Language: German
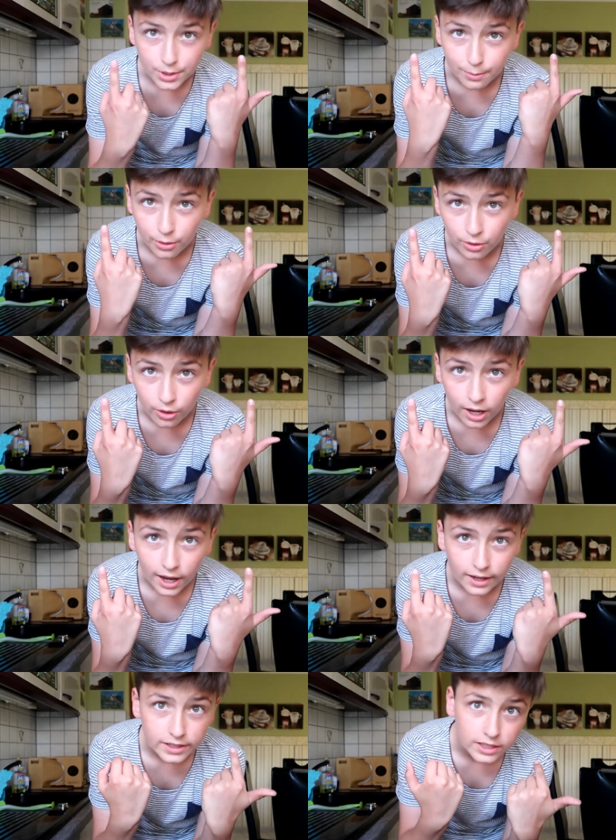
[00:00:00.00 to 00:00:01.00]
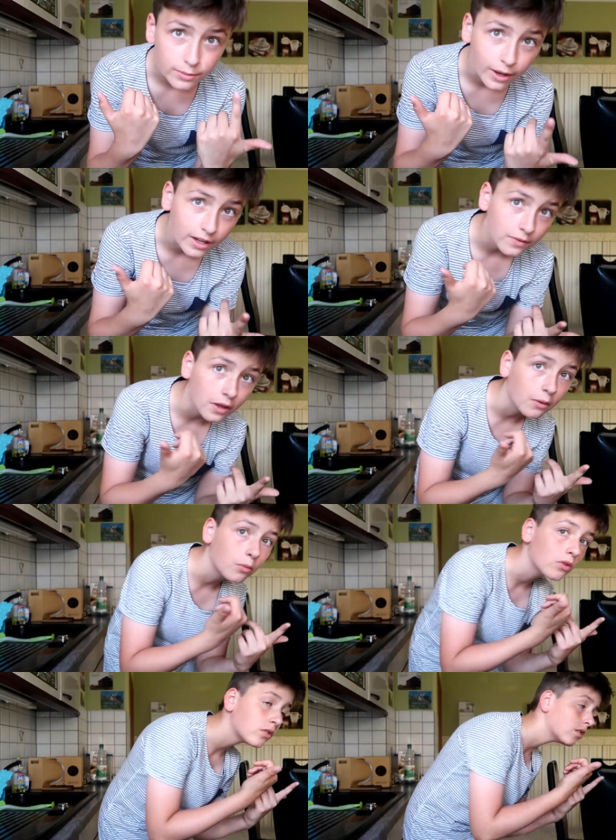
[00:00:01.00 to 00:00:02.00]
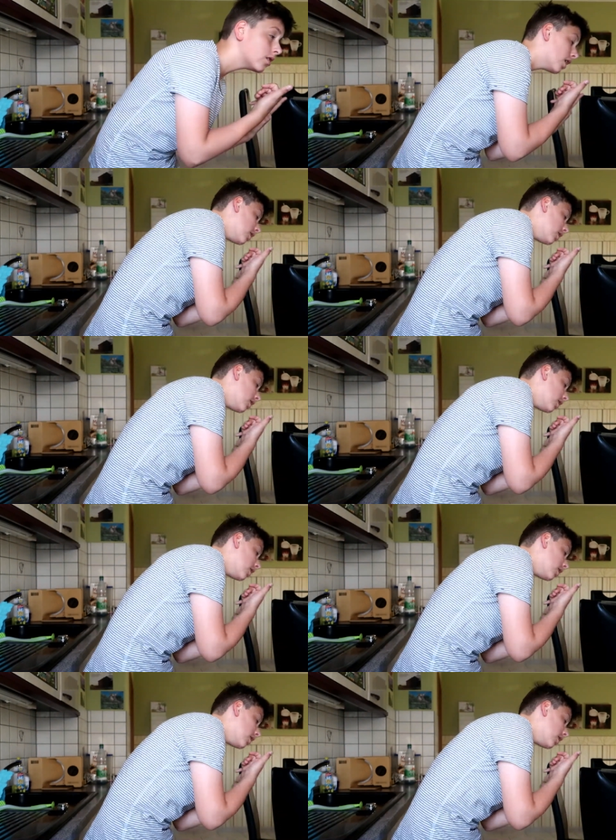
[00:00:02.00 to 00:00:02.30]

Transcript: ich habe auch noch Haare, die gemacht werden müssen.